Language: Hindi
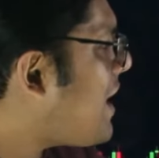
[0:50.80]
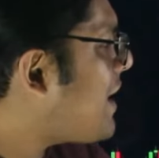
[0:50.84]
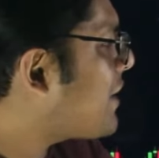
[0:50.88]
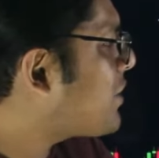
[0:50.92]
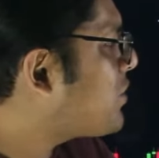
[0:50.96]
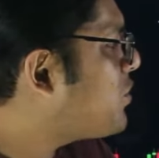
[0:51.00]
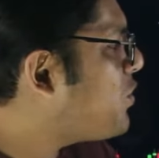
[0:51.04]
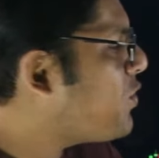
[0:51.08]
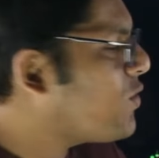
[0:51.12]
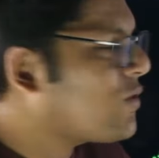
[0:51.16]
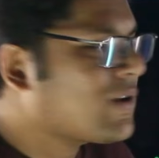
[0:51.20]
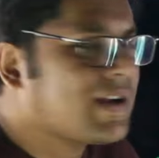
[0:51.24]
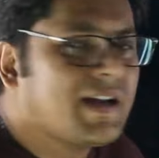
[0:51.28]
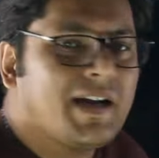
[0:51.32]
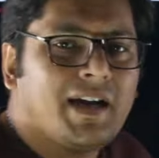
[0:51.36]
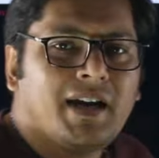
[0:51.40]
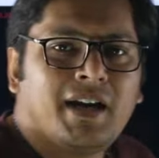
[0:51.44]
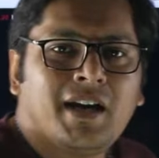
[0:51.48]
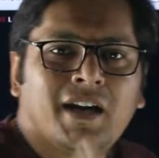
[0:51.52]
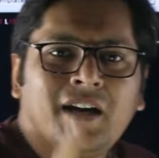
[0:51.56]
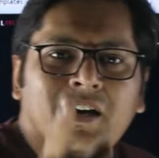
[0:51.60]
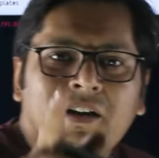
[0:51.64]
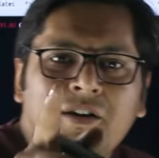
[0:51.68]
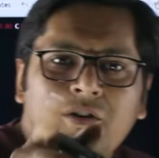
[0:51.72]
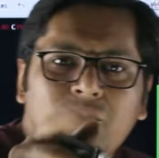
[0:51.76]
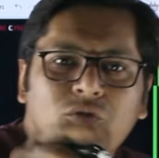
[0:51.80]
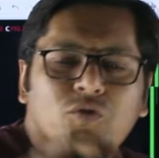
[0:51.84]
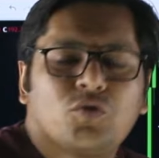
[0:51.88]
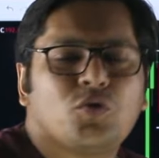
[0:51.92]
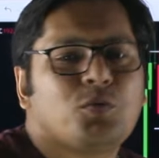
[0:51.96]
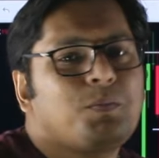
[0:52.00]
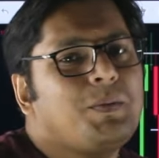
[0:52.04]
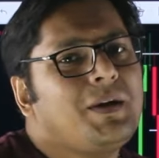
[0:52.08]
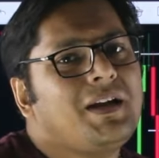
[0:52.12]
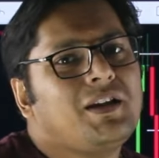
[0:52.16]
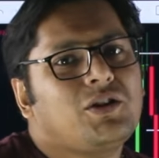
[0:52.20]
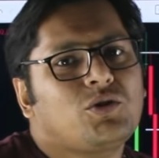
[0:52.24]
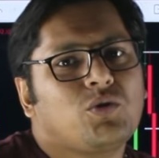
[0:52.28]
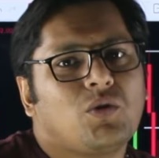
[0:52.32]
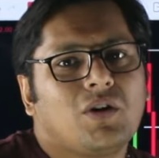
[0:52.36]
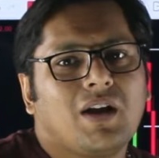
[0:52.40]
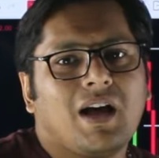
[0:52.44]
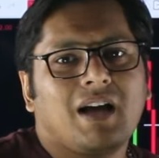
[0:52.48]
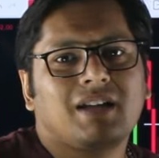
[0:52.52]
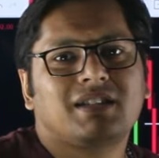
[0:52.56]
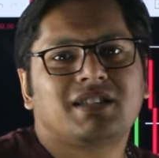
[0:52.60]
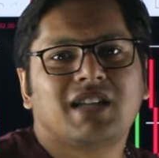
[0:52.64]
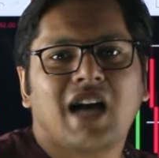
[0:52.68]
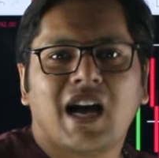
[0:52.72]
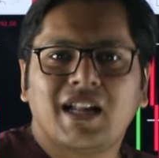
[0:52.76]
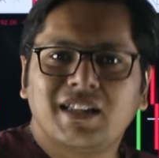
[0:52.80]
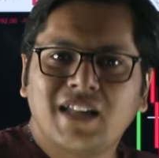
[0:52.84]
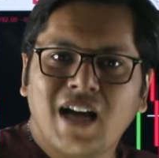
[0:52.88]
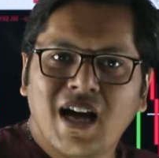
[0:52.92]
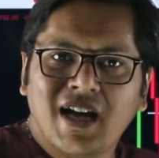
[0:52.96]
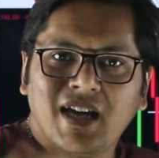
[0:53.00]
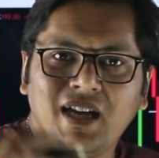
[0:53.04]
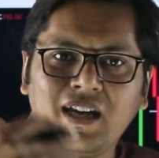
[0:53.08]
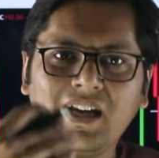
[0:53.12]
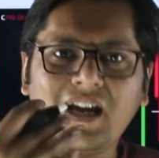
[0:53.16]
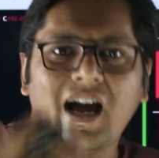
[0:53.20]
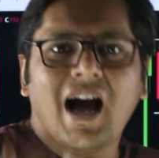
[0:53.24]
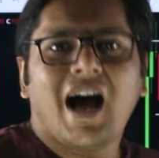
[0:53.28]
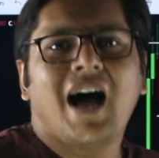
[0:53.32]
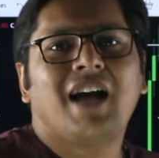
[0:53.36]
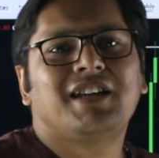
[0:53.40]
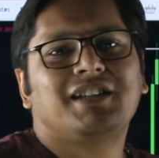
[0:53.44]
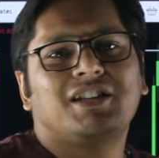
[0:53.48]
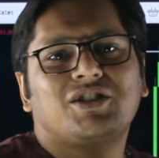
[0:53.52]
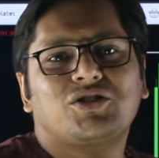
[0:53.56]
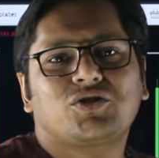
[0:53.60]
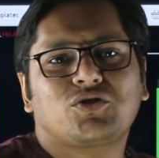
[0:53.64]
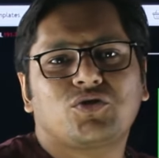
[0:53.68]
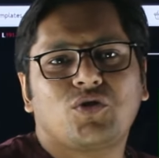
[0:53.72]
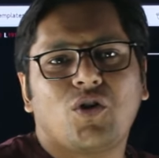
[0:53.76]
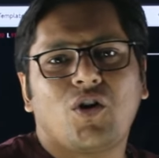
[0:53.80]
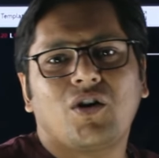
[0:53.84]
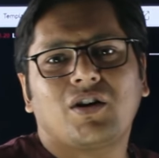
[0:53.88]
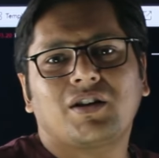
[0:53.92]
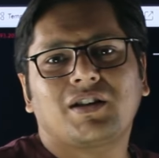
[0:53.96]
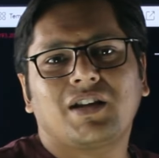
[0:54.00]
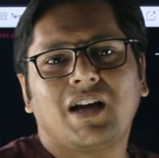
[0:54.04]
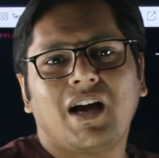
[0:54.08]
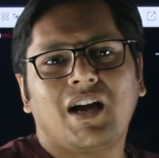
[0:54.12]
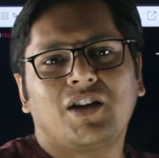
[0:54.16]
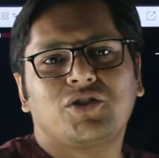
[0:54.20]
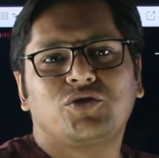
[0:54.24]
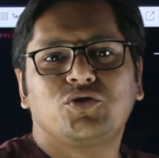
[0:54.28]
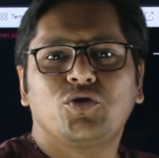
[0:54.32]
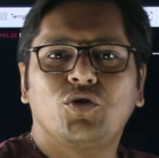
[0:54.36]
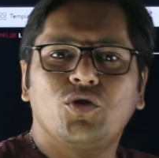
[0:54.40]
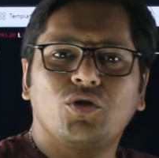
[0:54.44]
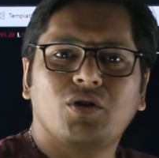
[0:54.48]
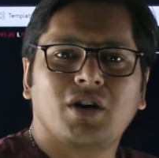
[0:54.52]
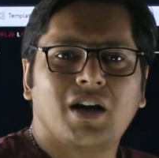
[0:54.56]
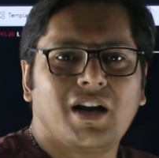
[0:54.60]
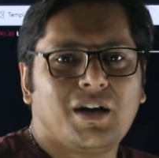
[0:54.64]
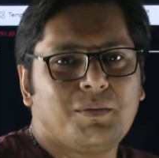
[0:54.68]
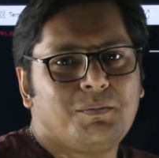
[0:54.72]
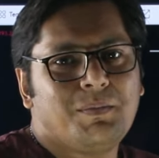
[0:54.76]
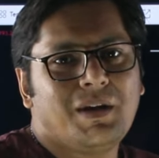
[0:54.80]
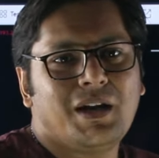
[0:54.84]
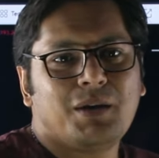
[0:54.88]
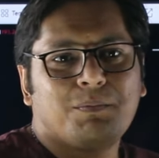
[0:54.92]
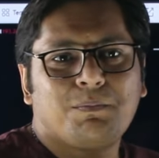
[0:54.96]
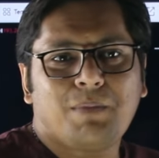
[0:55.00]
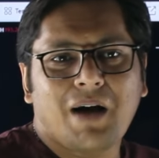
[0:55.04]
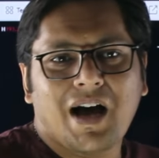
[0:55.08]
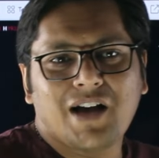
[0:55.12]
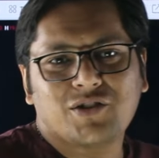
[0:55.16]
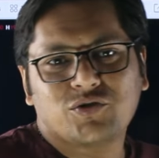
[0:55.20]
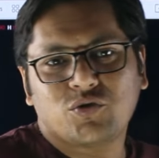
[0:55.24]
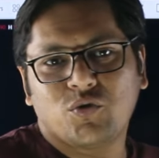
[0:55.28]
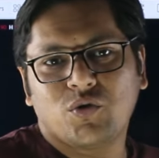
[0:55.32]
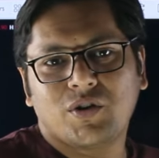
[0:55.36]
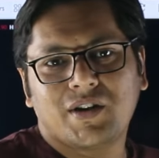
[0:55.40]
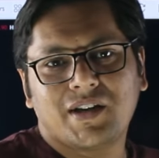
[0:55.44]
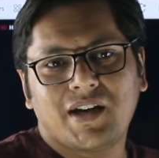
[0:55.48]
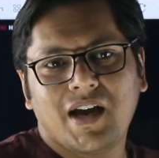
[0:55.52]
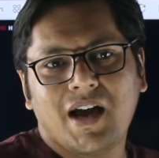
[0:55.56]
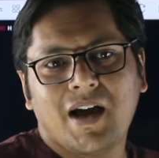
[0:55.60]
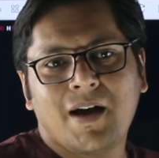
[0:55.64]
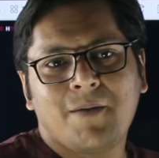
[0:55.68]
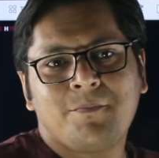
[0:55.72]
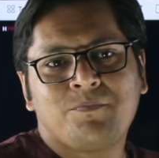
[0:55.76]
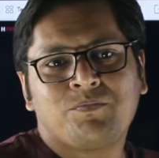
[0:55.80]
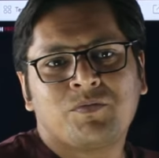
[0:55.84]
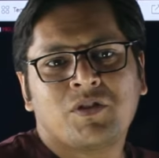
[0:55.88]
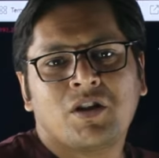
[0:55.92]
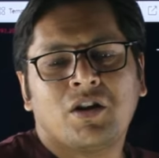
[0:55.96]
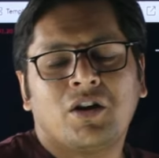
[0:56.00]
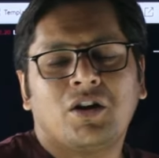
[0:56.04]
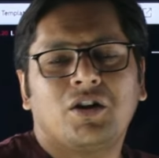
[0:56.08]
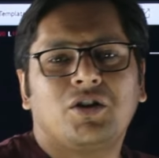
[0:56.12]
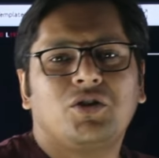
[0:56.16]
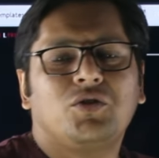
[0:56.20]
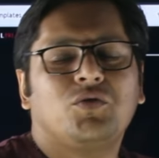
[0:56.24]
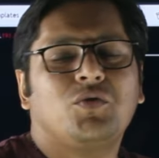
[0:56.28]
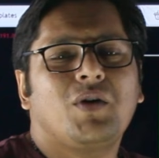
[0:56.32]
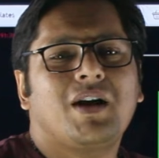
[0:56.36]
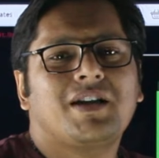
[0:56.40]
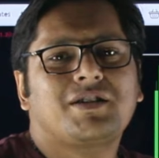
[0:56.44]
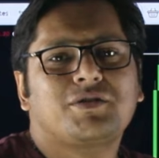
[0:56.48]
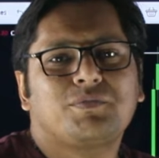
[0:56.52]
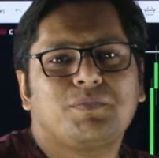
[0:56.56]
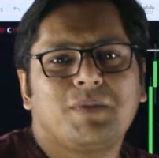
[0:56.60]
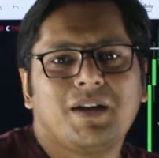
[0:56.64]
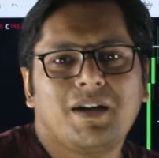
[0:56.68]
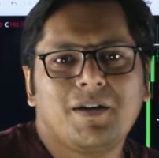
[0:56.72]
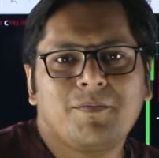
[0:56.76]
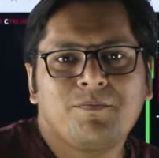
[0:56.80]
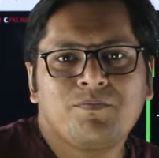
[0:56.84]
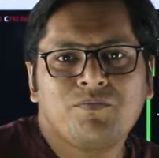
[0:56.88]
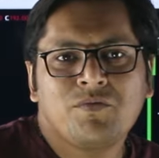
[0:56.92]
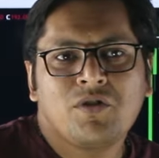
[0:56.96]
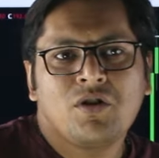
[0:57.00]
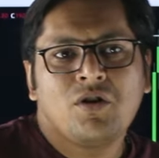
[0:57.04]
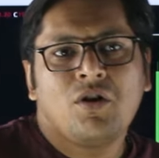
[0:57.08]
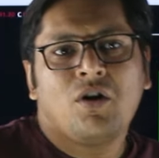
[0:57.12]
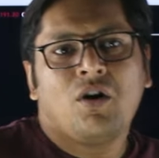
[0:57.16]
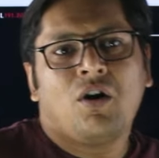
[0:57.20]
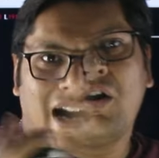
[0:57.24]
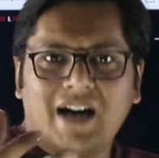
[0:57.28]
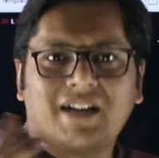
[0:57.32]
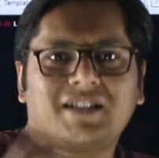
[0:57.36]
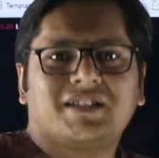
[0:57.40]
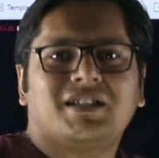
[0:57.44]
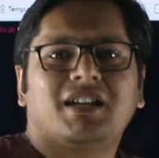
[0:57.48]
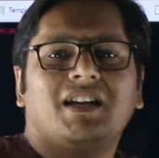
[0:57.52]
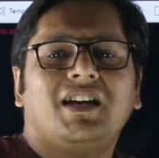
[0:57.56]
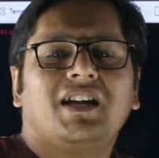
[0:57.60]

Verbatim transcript: हुआ क्योंकि रुपी थोड़ा ज्यादा ही आज स्ट्रांग था जो कल बिल पास हो गया यूएस में डेट